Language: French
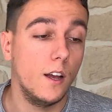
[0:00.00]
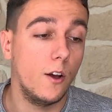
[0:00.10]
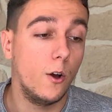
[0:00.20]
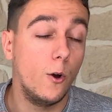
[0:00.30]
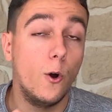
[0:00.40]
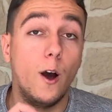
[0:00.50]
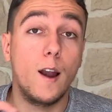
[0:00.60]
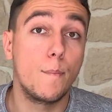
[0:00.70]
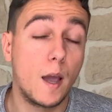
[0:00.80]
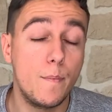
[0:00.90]
euh, à
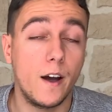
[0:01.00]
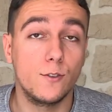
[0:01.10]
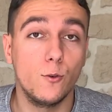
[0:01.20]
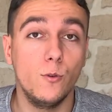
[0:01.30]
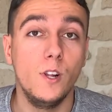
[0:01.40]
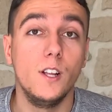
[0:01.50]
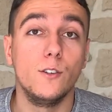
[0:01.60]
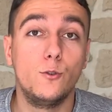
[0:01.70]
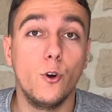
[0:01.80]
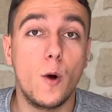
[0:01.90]
la préparation
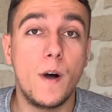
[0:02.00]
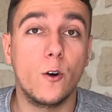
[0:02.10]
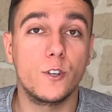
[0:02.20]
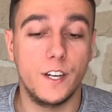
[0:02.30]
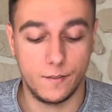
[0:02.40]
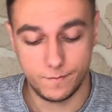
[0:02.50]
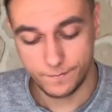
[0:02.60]
du rhum arrangé.